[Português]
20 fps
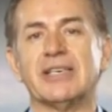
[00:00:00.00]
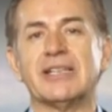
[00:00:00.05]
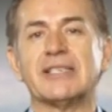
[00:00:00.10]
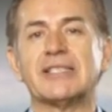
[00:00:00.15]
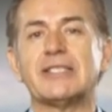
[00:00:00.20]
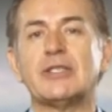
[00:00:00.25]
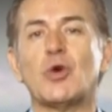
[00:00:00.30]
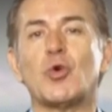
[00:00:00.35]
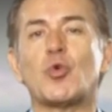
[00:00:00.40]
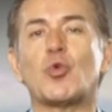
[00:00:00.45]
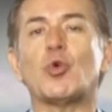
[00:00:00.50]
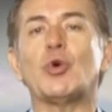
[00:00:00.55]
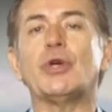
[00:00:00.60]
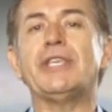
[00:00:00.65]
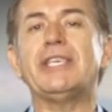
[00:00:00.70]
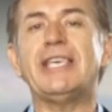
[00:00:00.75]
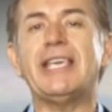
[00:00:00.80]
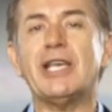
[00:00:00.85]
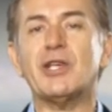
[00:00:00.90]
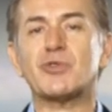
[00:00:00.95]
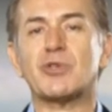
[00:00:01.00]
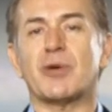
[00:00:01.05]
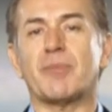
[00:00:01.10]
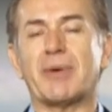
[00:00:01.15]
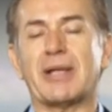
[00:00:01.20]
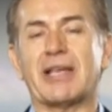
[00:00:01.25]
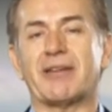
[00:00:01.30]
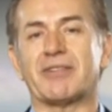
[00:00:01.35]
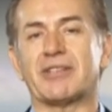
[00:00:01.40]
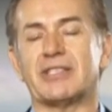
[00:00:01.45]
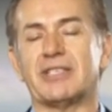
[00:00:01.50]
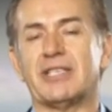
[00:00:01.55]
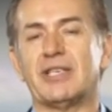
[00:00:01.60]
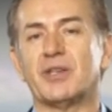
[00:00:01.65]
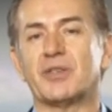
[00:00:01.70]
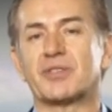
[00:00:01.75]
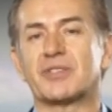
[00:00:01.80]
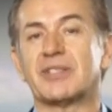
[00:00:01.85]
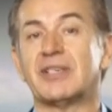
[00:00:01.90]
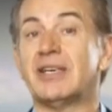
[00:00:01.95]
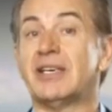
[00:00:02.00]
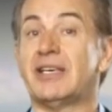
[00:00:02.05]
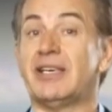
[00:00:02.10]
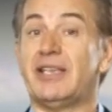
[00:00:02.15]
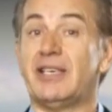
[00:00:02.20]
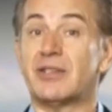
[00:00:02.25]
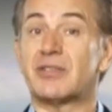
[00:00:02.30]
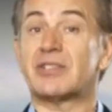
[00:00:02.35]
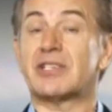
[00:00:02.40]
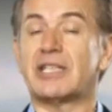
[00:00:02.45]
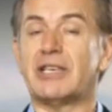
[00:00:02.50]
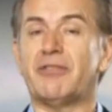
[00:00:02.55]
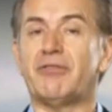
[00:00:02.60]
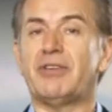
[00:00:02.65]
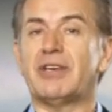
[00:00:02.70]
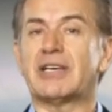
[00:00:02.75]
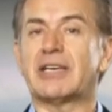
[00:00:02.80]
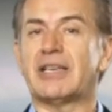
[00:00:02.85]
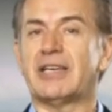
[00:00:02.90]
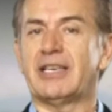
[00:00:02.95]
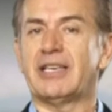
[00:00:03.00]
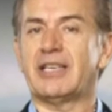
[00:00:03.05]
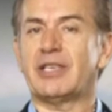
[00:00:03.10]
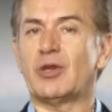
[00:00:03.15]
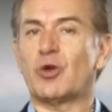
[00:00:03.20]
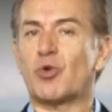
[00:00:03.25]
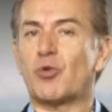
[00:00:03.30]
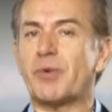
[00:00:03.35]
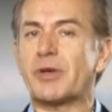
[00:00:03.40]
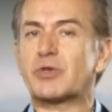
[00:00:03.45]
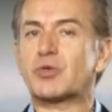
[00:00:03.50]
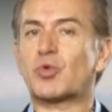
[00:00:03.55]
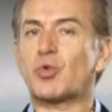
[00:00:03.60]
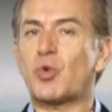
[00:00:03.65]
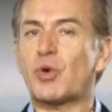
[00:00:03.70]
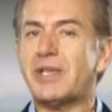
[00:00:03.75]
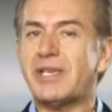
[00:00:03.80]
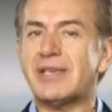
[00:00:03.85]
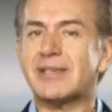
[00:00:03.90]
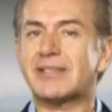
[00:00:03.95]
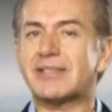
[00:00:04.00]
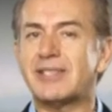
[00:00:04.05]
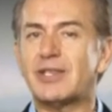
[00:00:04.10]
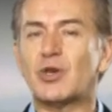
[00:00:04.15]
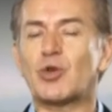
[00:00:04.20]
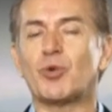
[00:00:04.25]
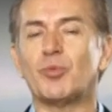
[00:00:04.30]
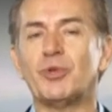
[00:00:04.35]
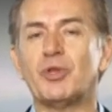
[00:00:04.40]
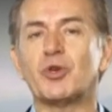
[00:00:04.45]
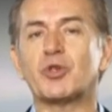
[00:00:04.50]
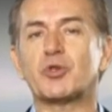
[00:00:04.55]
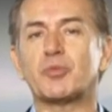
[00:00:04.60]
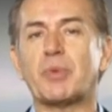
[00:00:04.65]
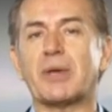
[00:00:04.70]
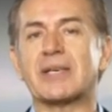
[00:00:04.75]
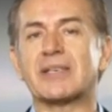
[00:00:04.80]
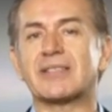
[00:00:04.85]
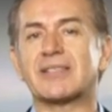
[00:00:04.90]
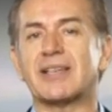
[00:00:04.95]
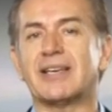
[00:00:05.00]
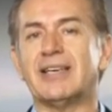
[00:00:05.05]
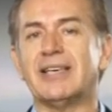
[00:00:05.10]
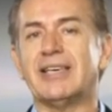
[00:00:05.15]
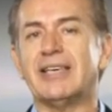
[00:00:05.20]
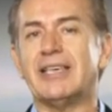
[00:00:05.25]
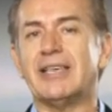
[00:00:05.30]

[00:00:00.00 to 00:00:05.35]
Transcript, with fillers: Se eu conheço a palavra de Deus, isso significa que eu começo a conhecer como Deus pensa.